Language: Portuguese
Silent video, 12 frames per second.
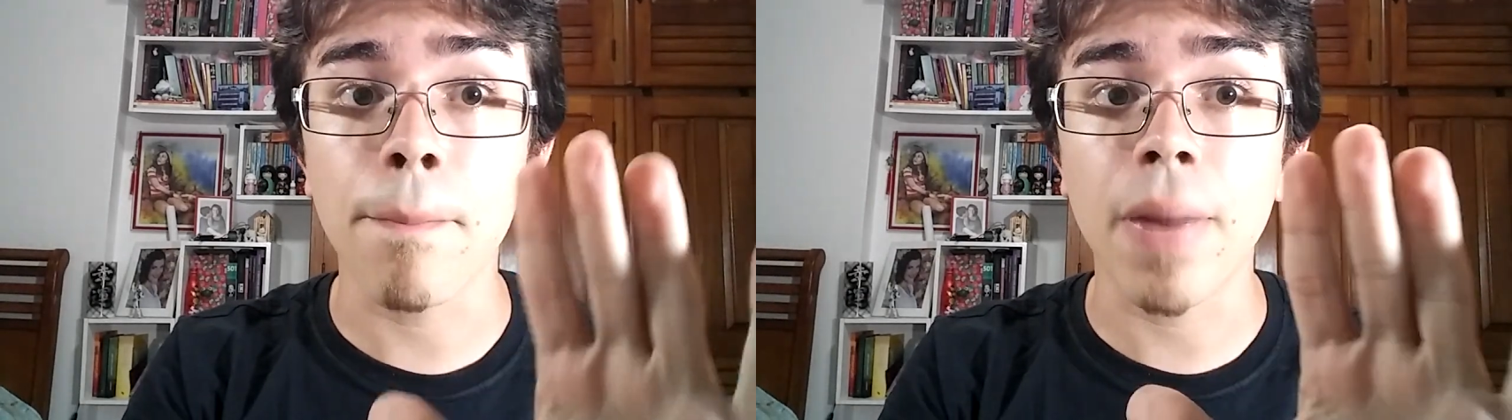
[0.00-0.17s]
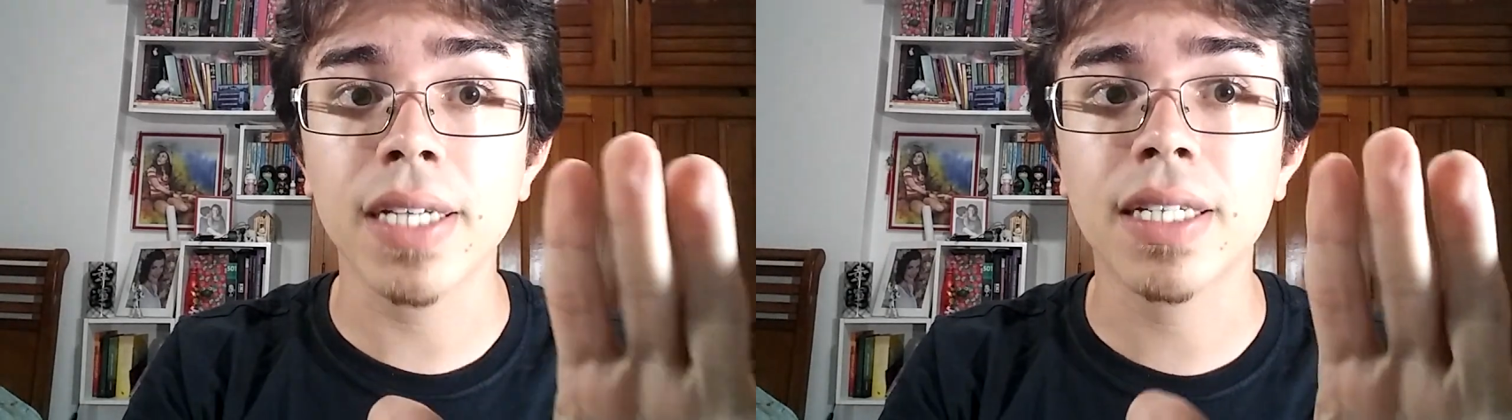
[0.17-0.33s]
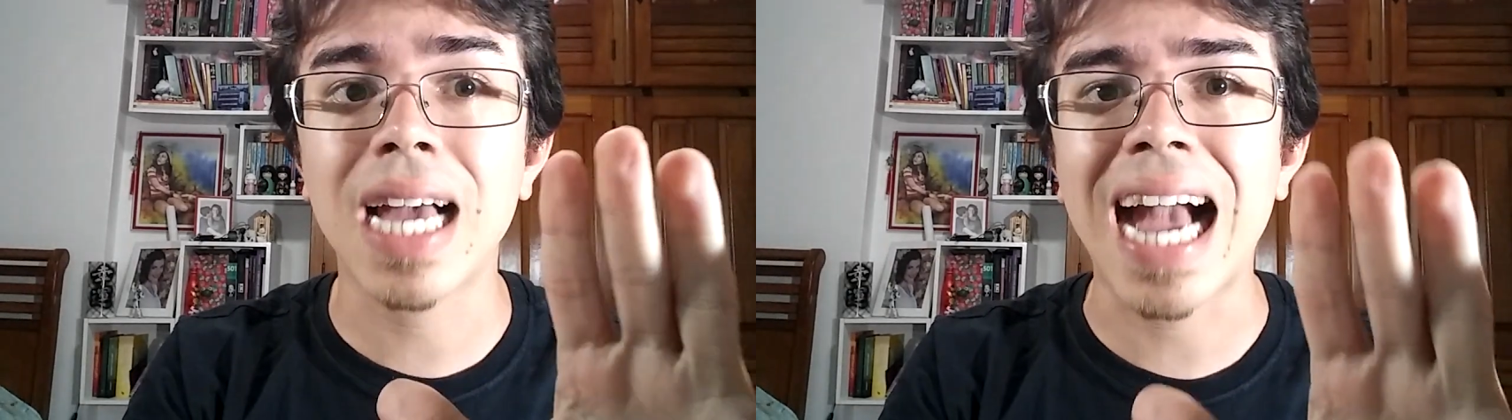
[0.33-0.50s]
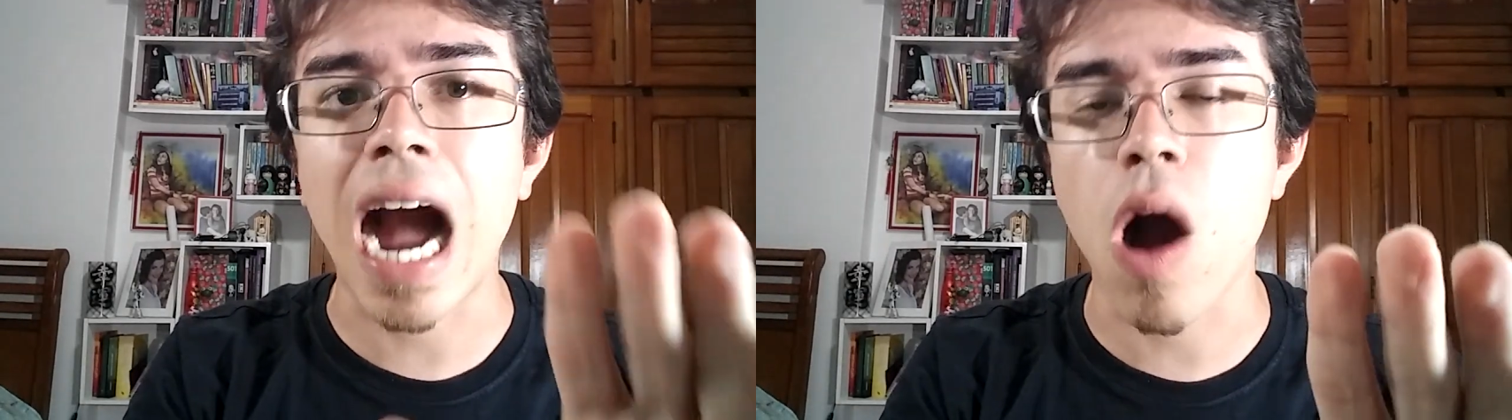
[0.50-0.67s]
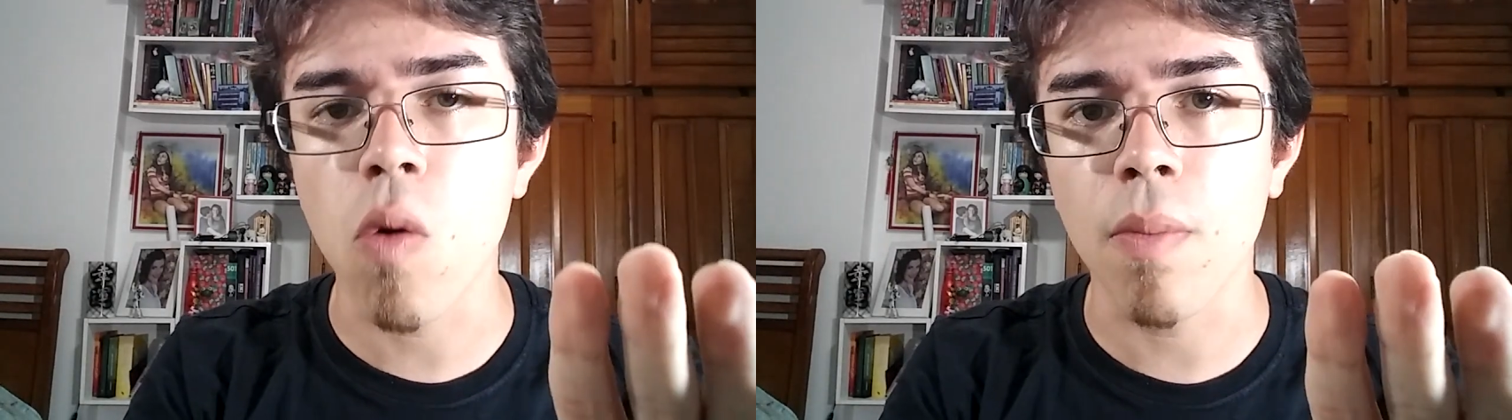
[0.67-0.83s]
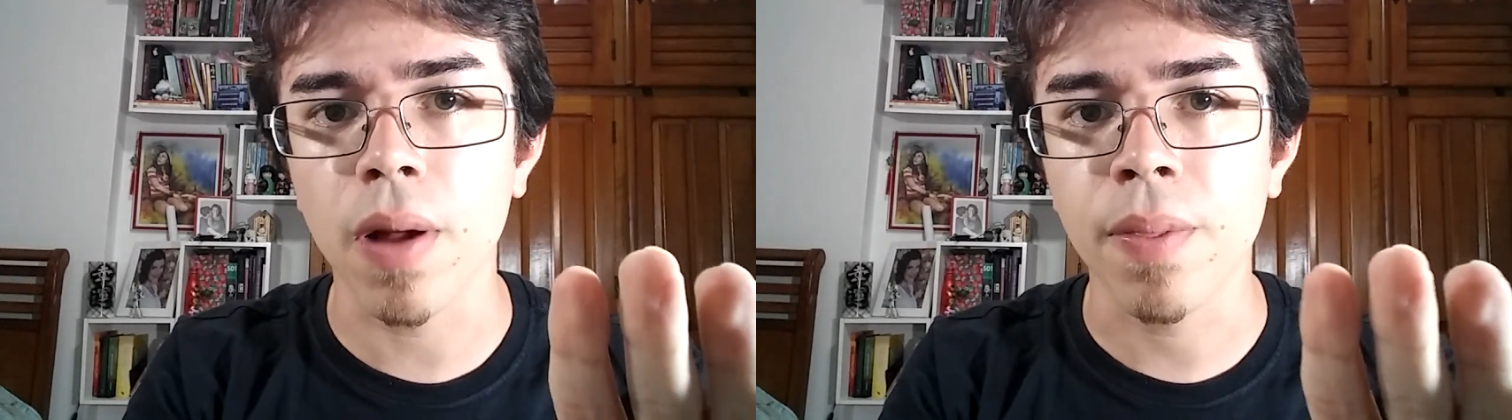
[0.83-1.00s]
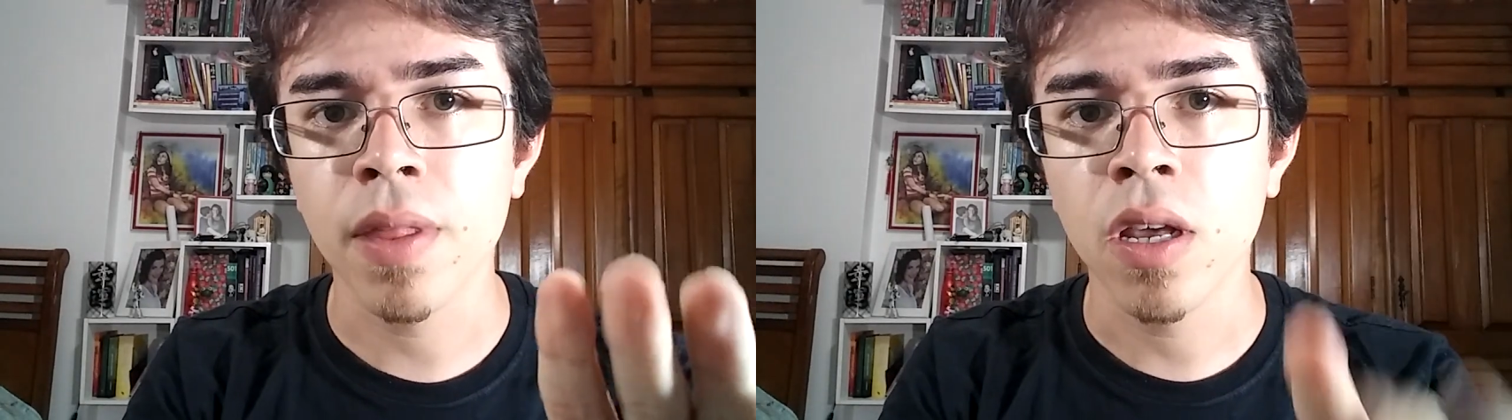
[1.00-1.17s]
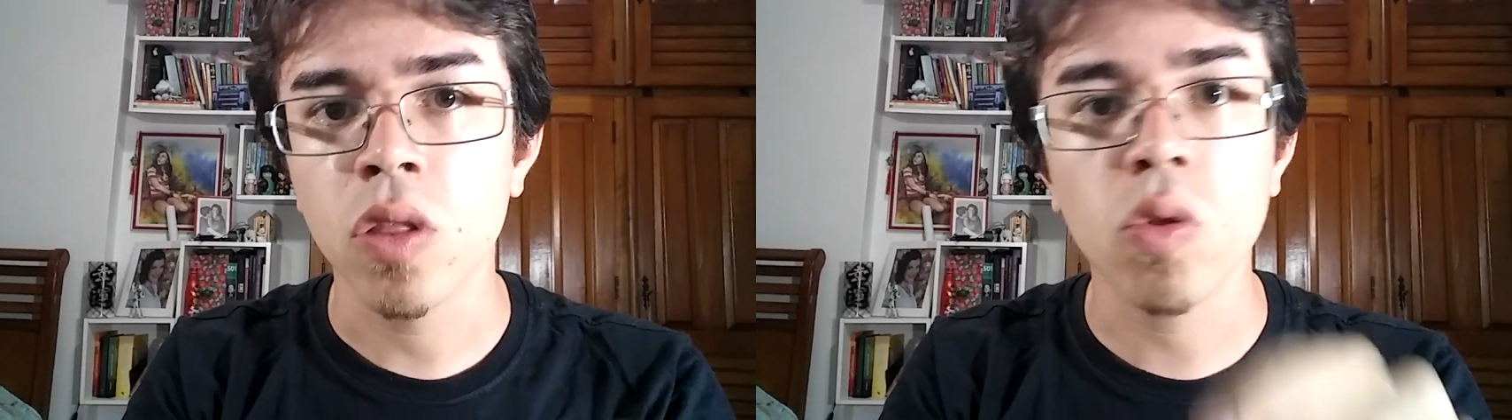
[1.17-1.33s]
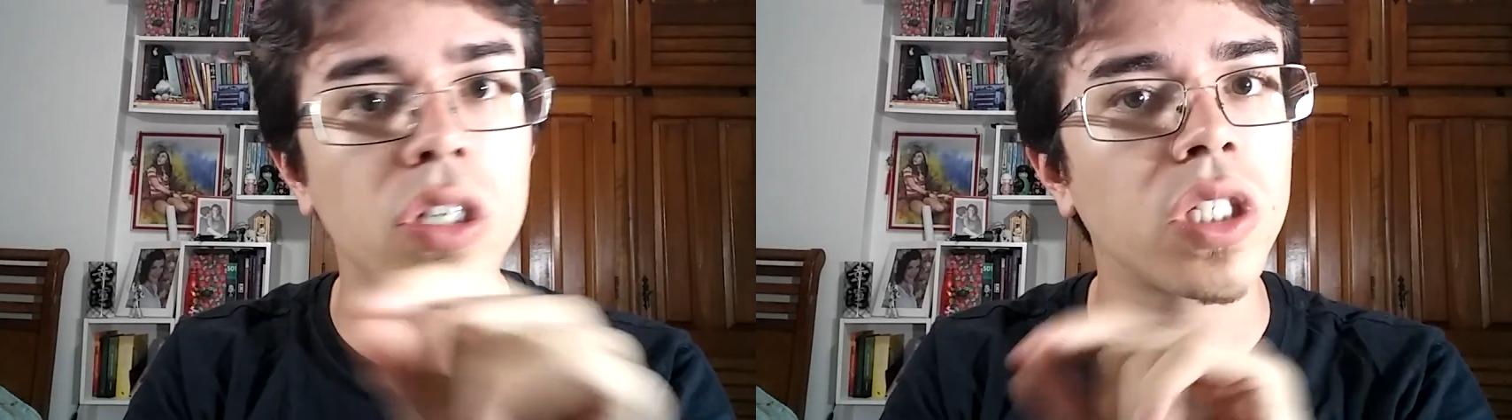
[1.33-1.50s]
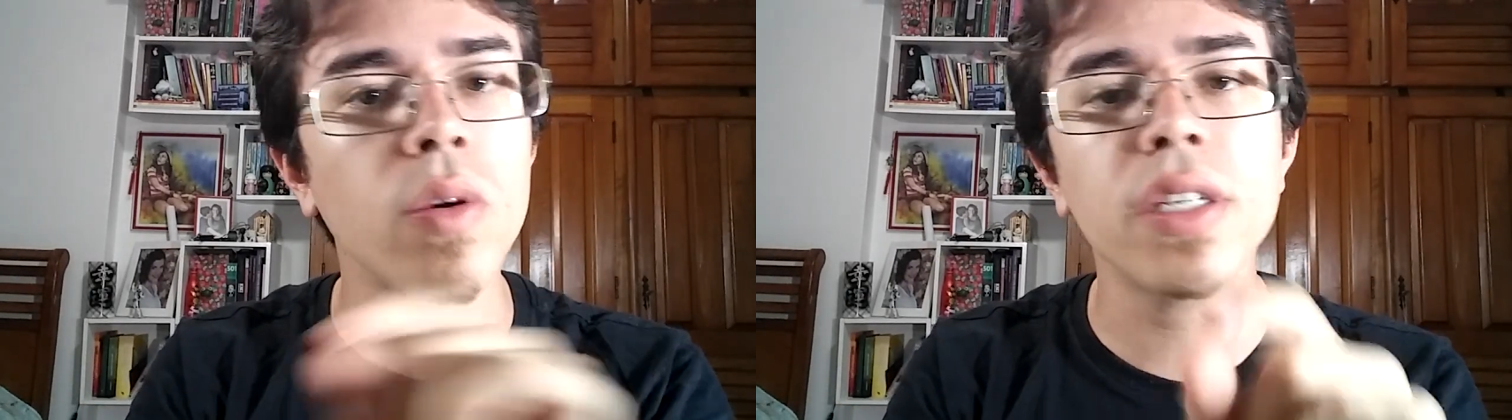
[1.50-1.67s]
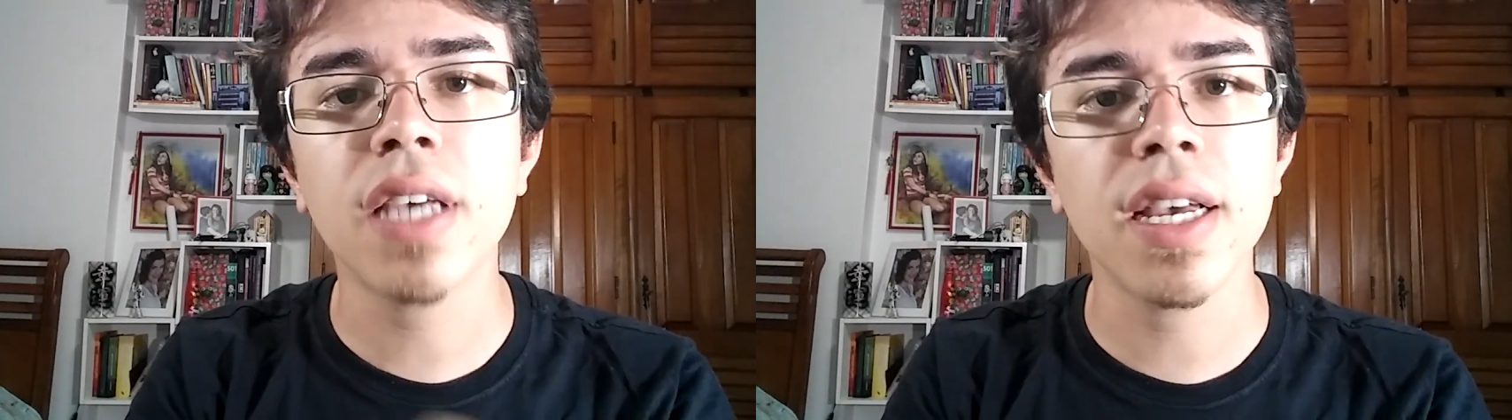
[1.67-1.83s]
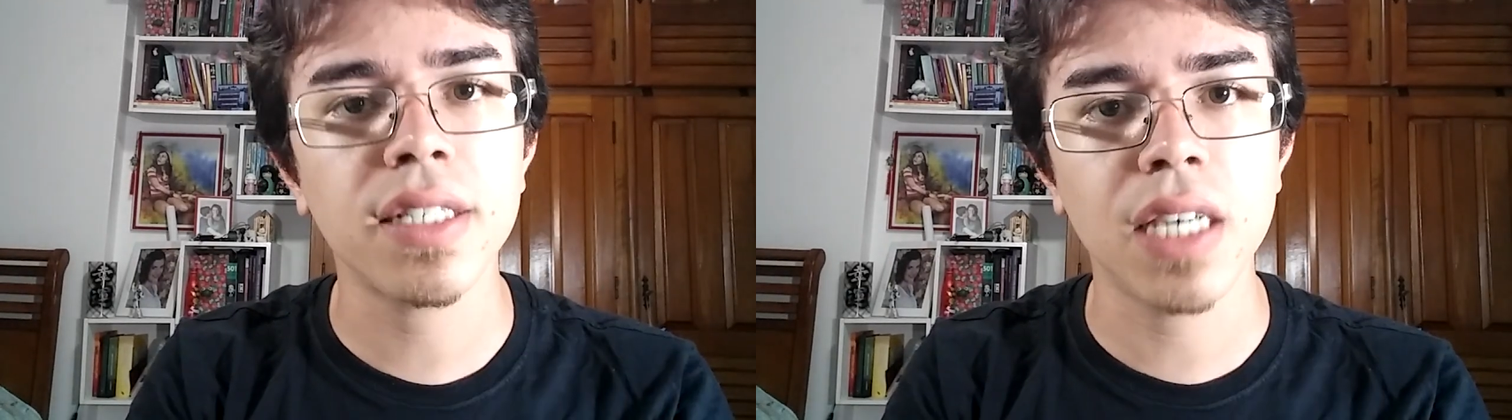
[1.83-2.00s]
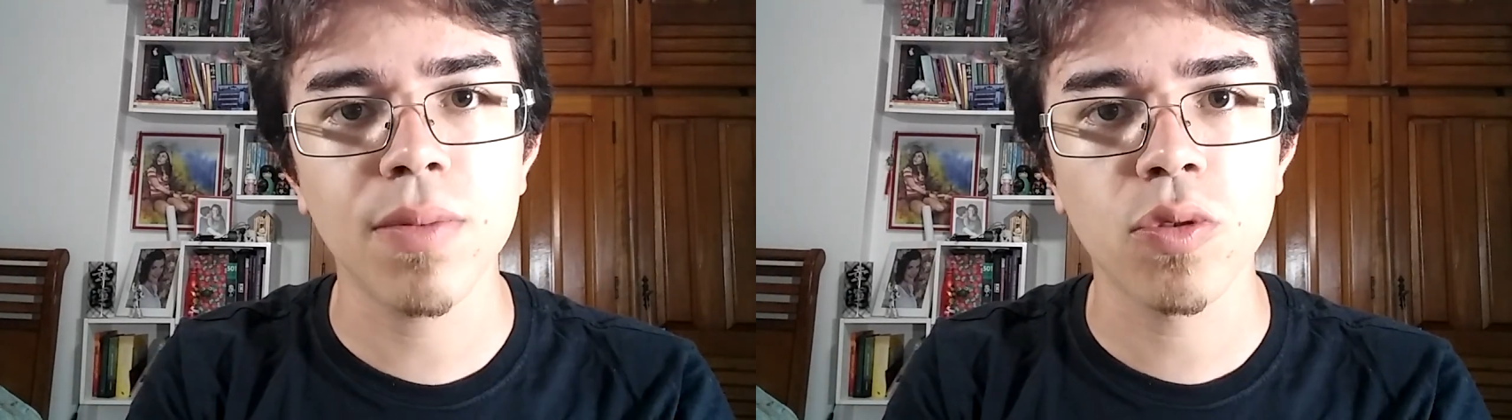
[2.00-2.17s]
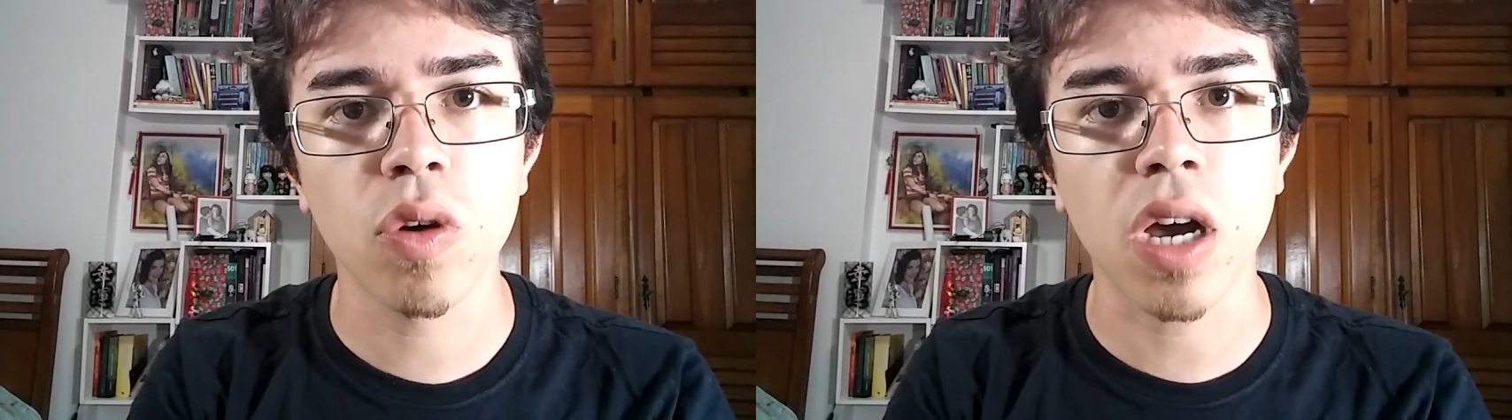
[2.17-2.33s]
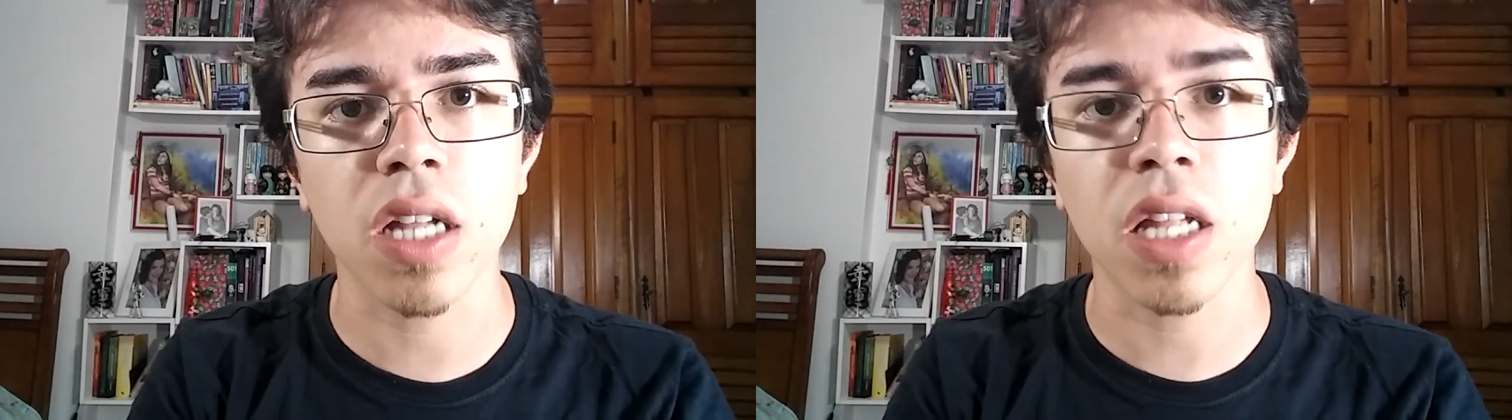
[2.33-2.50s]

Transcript: Mas calma, nós não esquecemos do